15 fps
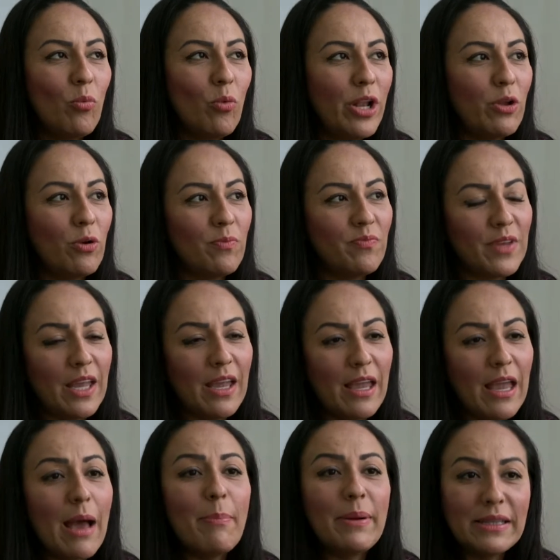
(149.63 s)
Bueno,
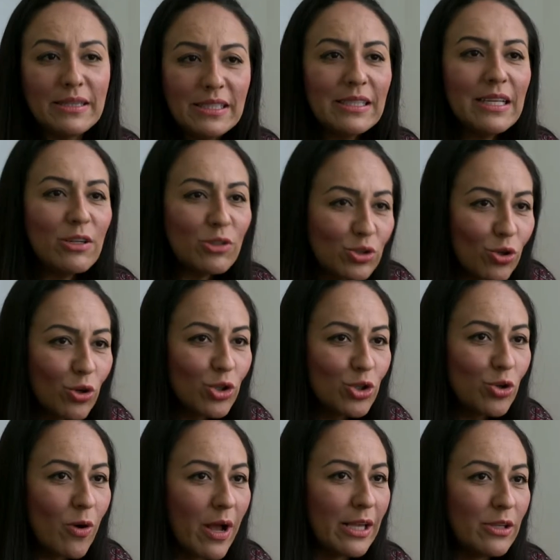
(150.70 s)
eh, a partir de los
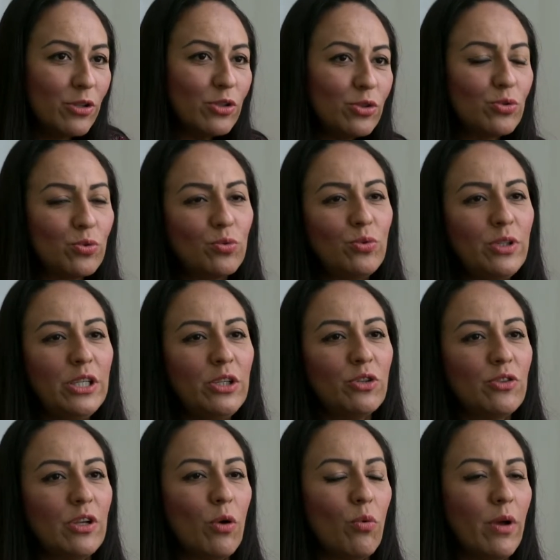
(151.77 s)
8 años, un
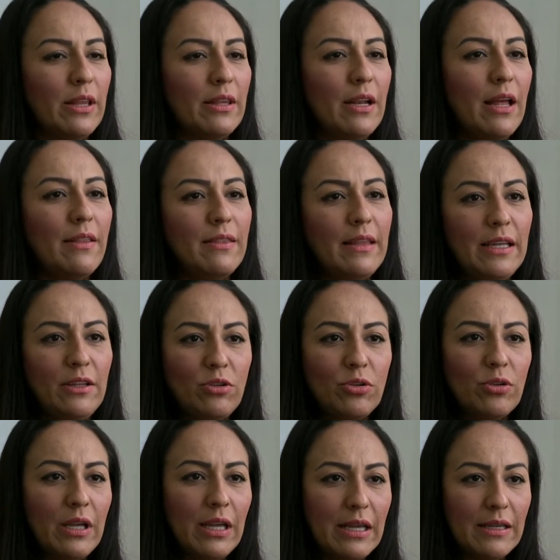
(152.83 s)
niño se encuentra
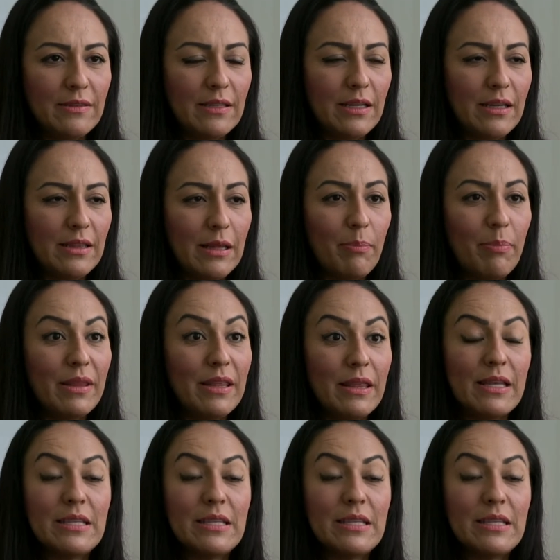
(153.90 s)
dentro de esta etapa de